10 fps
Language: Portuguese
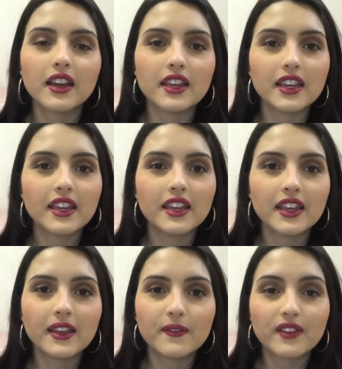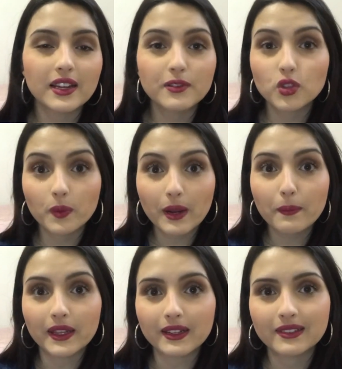e vale super a
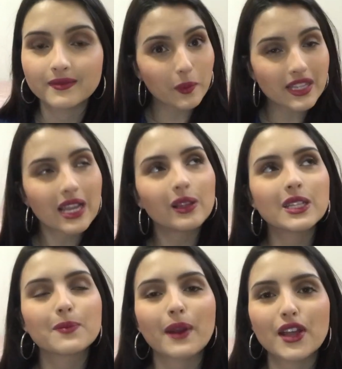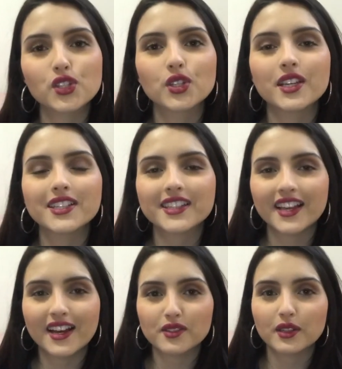pena. Para as aulas práticas,
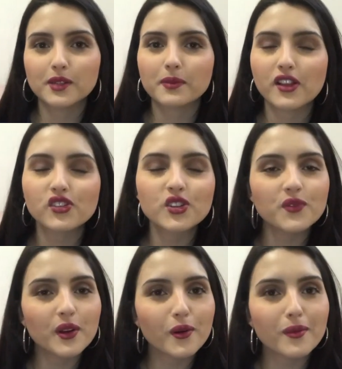as aulas práticas tiveram